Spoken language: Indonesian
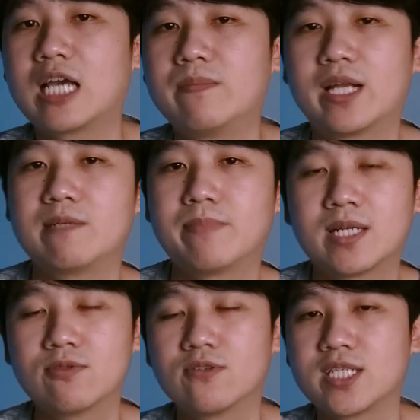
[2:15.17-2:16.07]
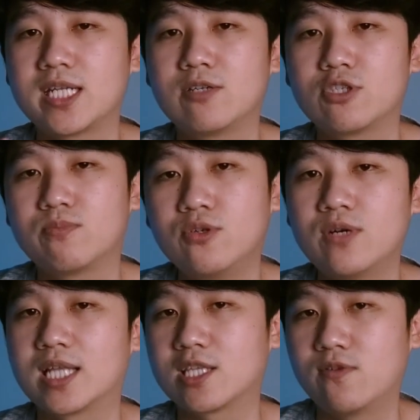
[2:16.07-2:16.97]
kamera depan untuk seri Note
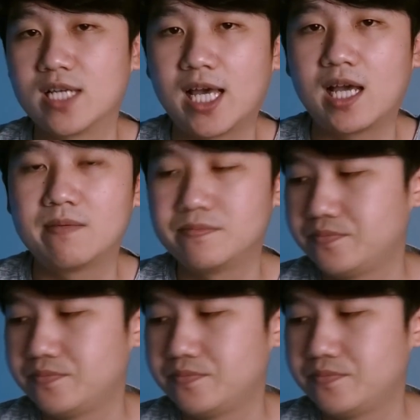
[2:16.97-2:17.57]
10 atau enggak.